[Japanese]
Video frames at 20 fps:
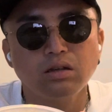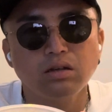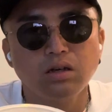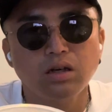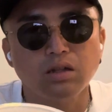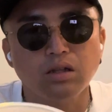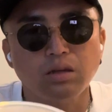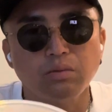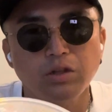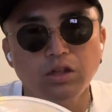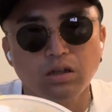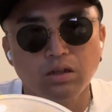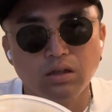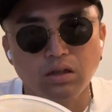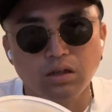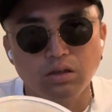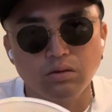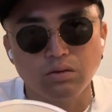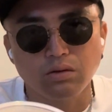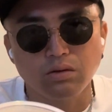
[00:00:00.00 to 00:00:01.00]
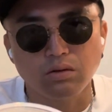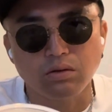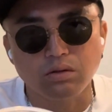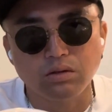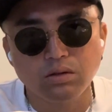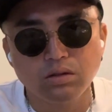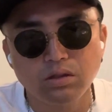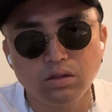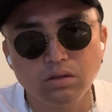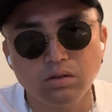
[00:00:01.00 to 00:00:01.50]
買ってみたんだけど
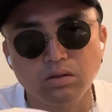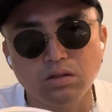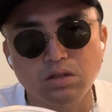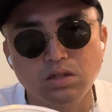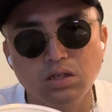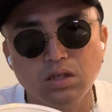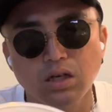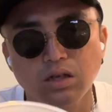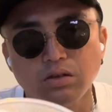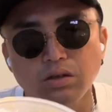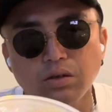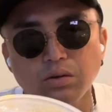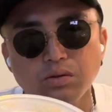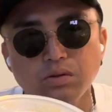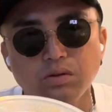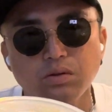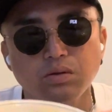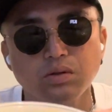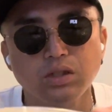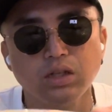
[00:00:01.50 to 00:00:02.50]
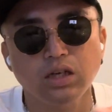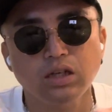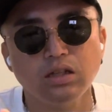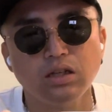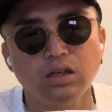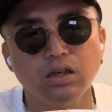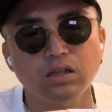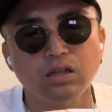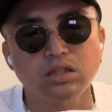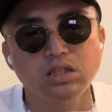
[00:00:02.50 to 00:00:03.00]
すぐ近くにお惣菜
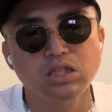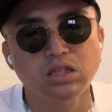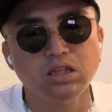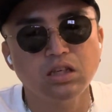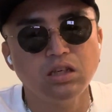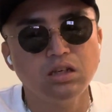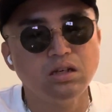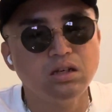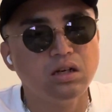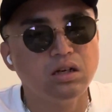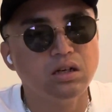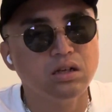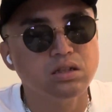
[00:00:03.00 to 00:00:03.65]
でチキン